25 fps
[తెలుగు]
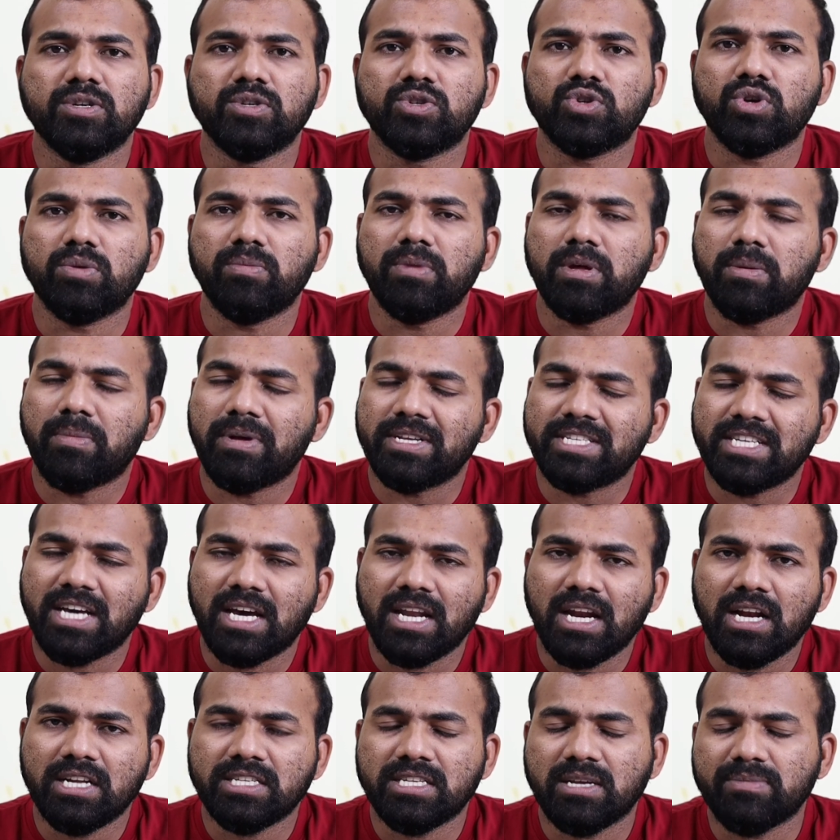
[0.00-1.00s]
సో మీరు మా
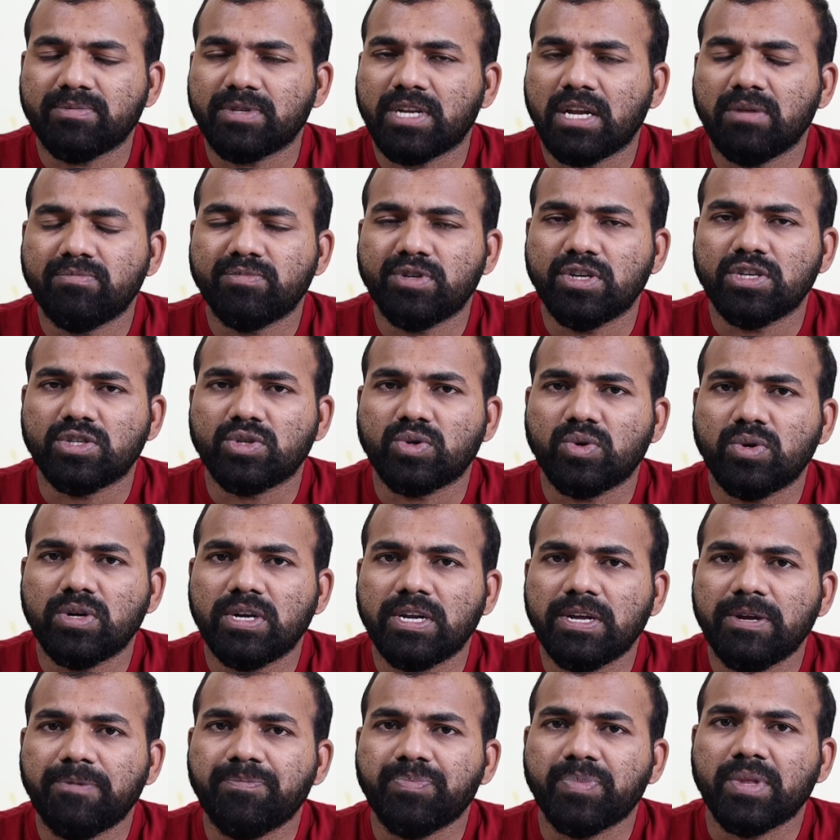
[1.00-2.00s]
ఛానల్ సబ్స్క్రైబ్
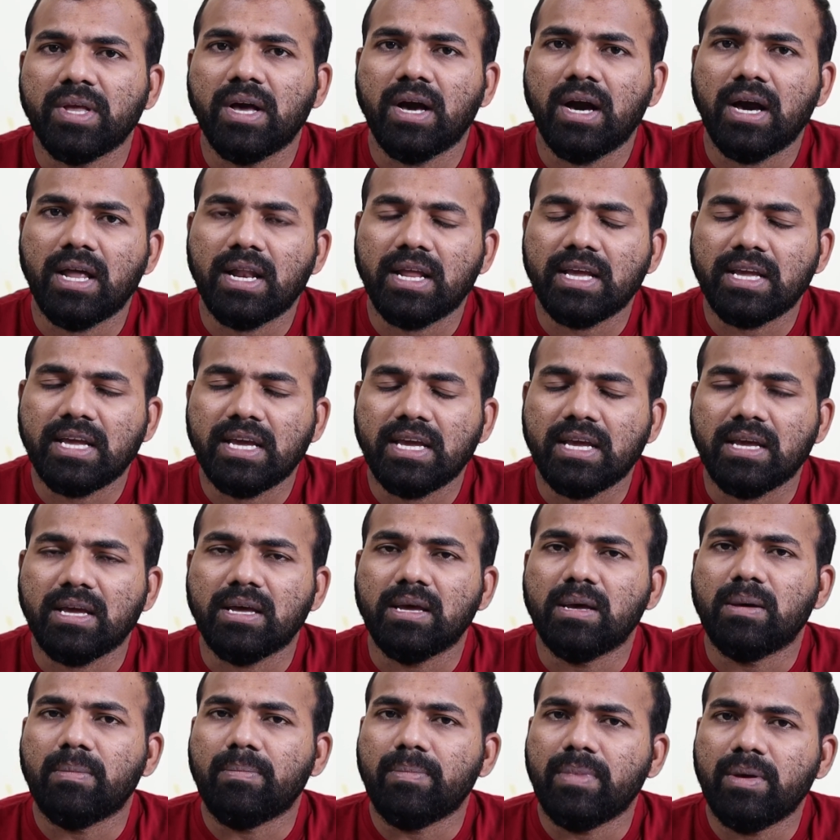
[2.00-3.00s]
చేసుకోండి అలాగే
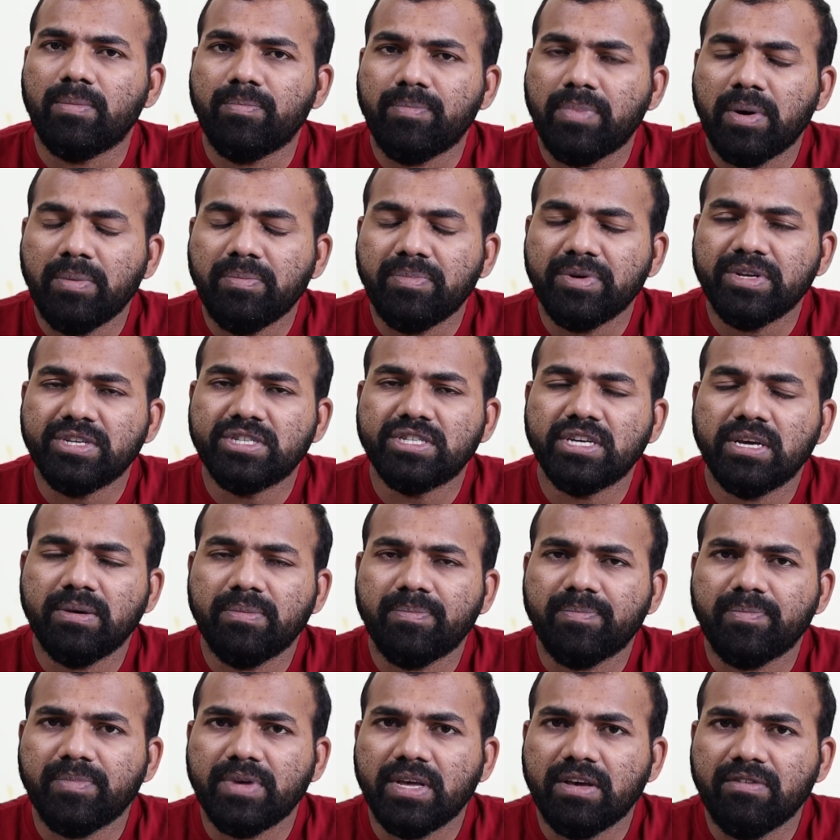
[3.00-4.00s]
మేము పంపించే
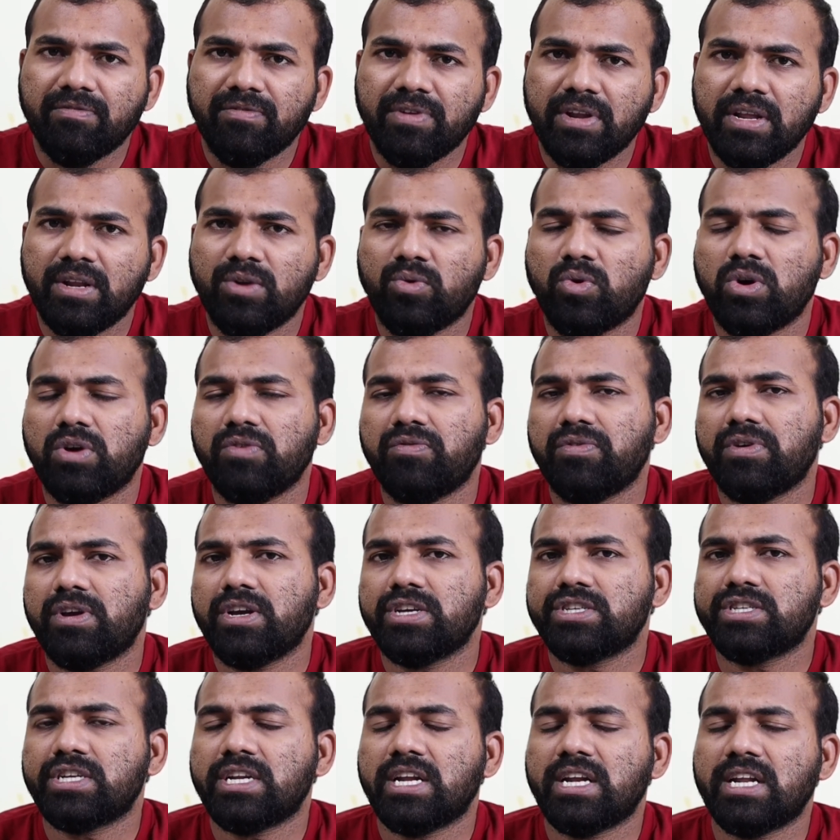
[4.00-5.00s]
ఎవ్రీ
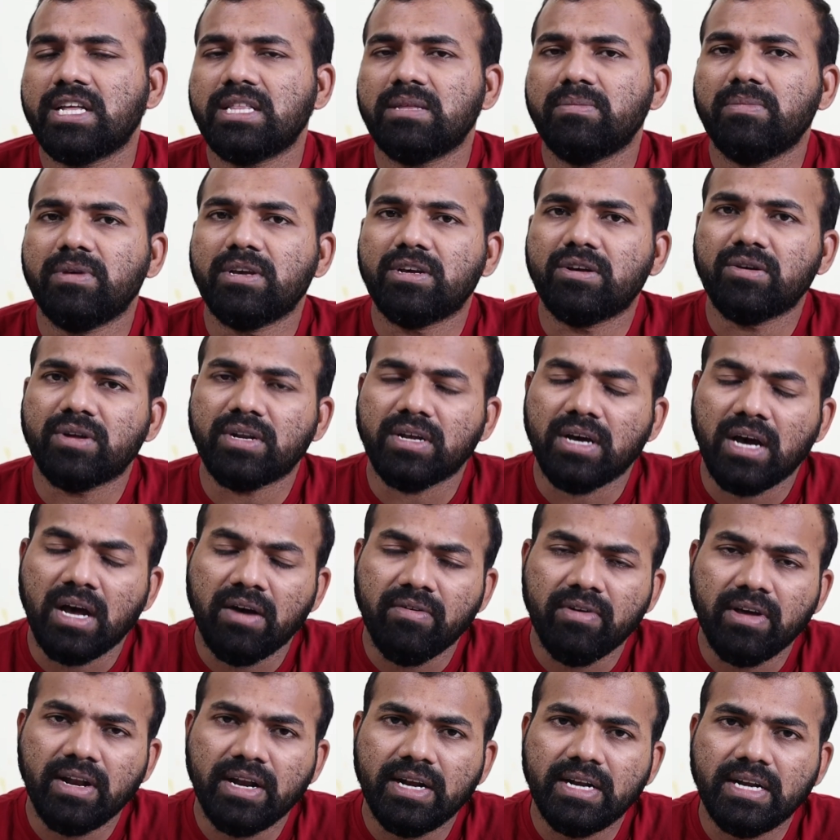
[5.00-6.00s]
నోటిఫికేషన్ అనేది మీకు
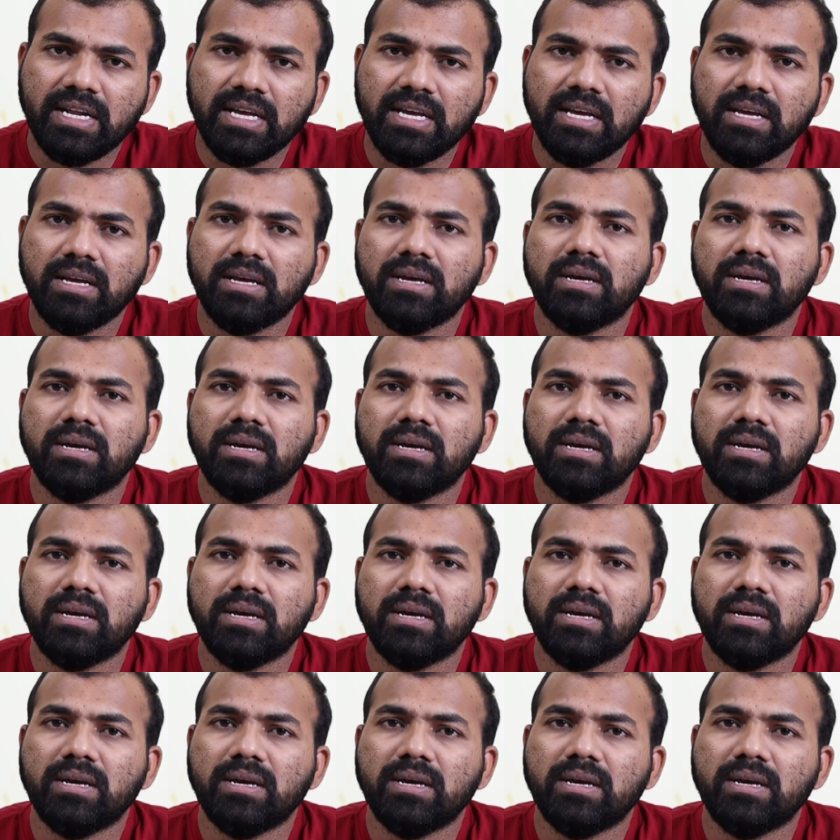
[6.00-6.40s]
రావాలంటే